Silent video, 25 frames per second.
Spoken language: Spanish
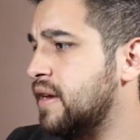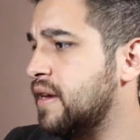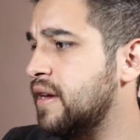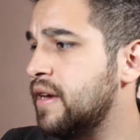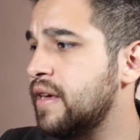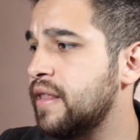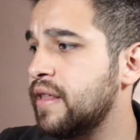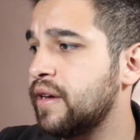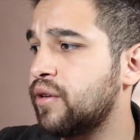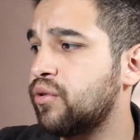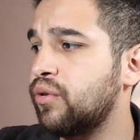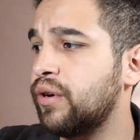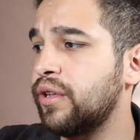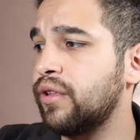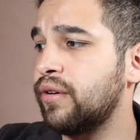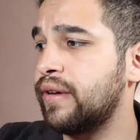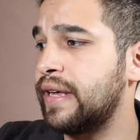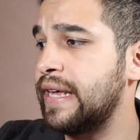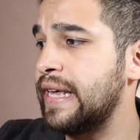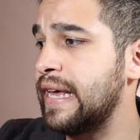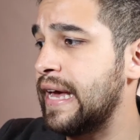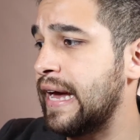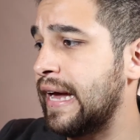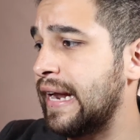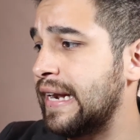Y de acuerdo
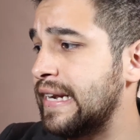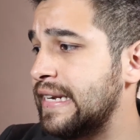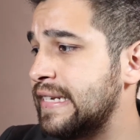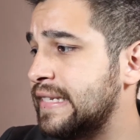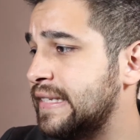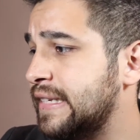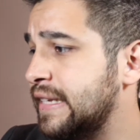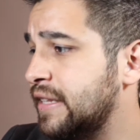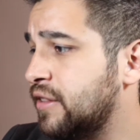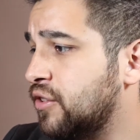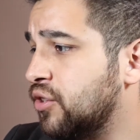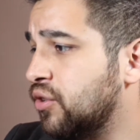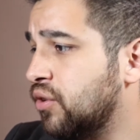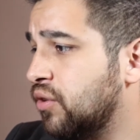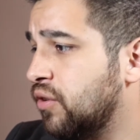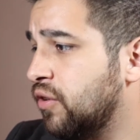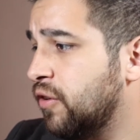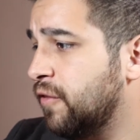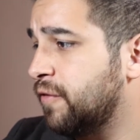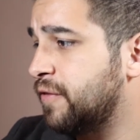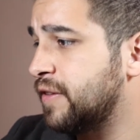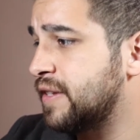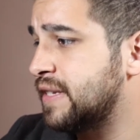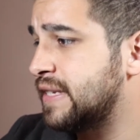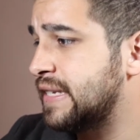aquí al sitio
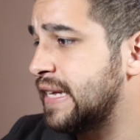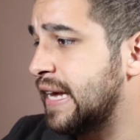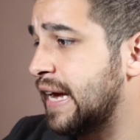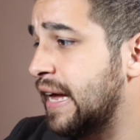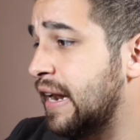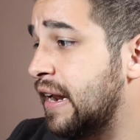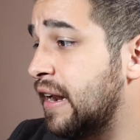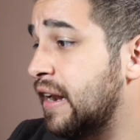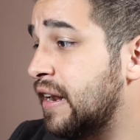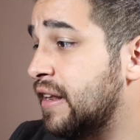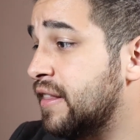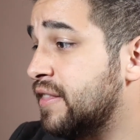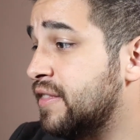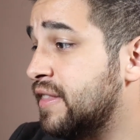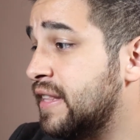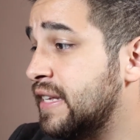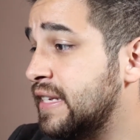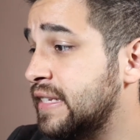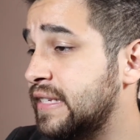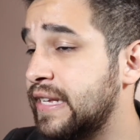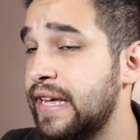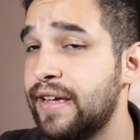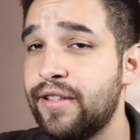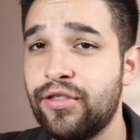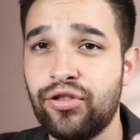oficial,
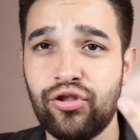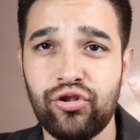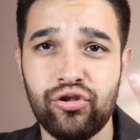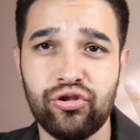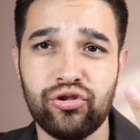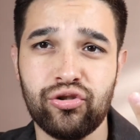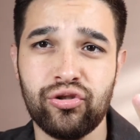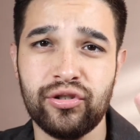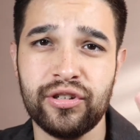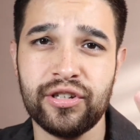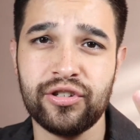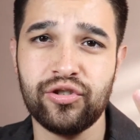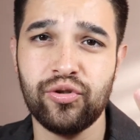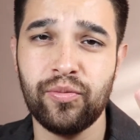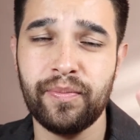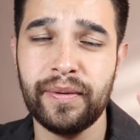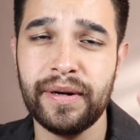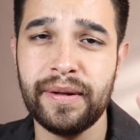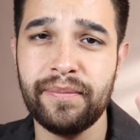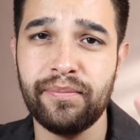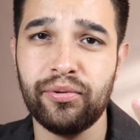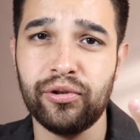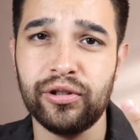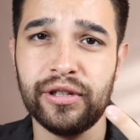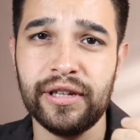dice dos cosas súper
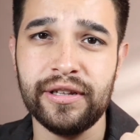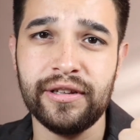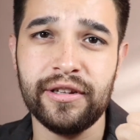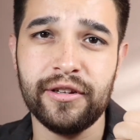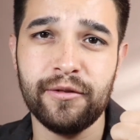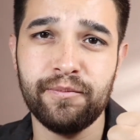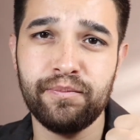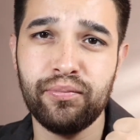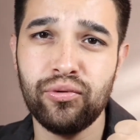importantes.